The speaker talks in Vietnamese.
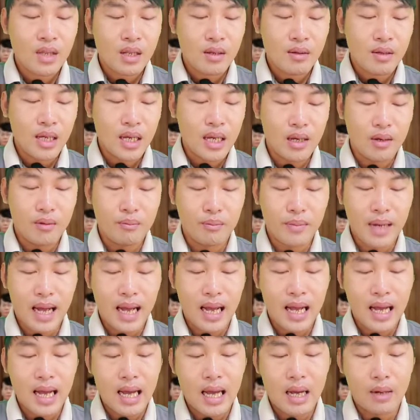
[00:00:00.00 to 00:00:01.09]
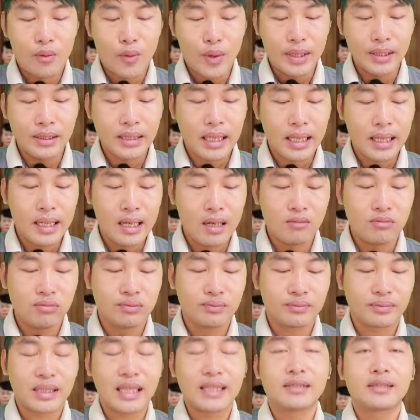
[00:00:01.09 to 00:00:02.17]
à, bà Nguyễn Thanh Long
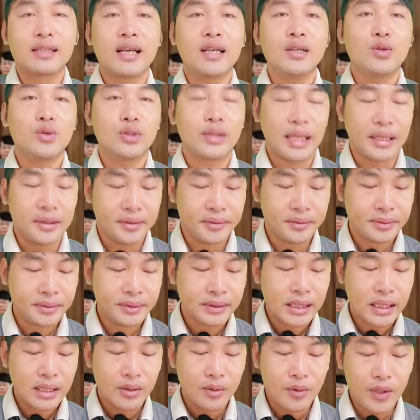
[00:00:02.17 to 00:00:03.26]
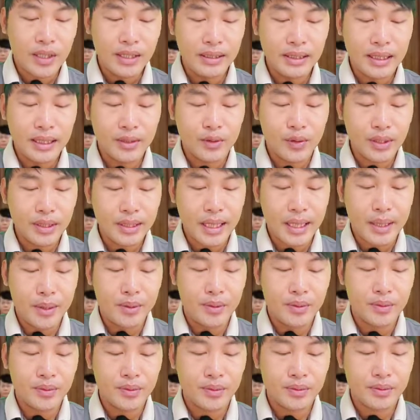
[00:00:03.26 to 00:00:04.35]
tài xế của Trinh Nguyễn Thị Thúy
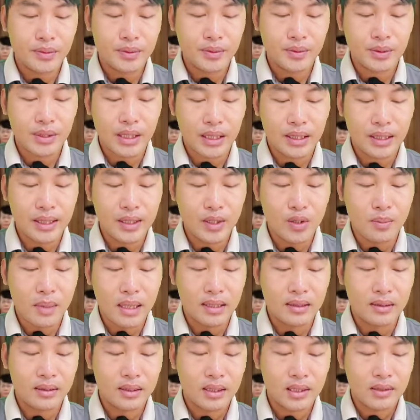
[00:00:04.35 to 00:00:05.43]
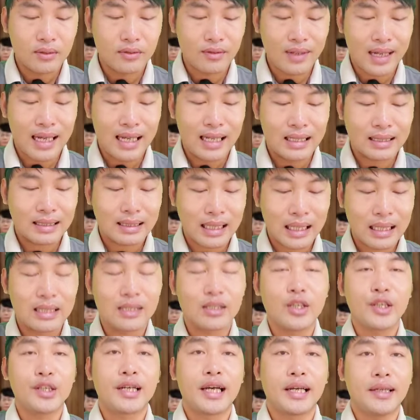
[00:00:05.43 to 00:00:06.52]
Kiều trợ lý của mình và
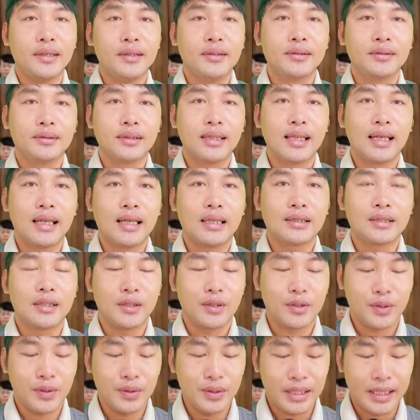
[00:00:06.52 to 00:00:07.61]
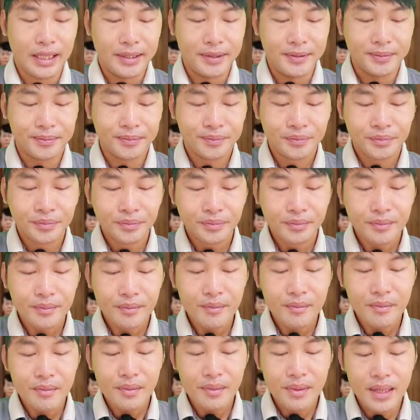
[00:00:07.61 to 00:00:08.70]
Tăng Duy Khánh à, thưa cô chú anh chị
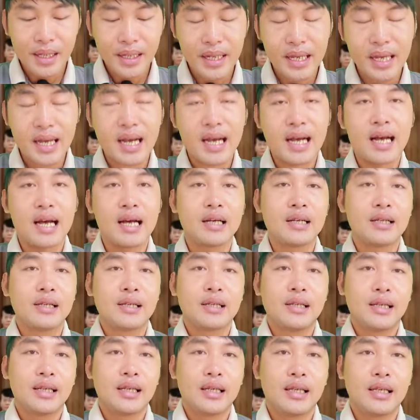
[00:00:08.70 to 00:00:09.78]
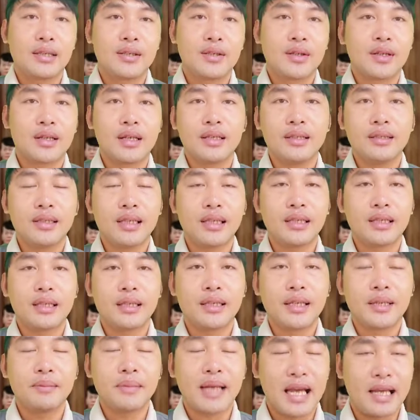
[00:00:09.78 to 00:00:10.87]
thì à, à, cho đến cái
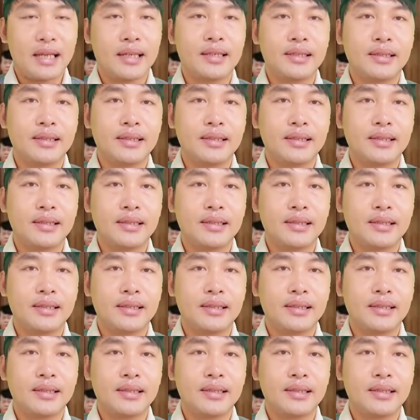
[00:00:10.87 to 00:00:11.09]
thời điểm này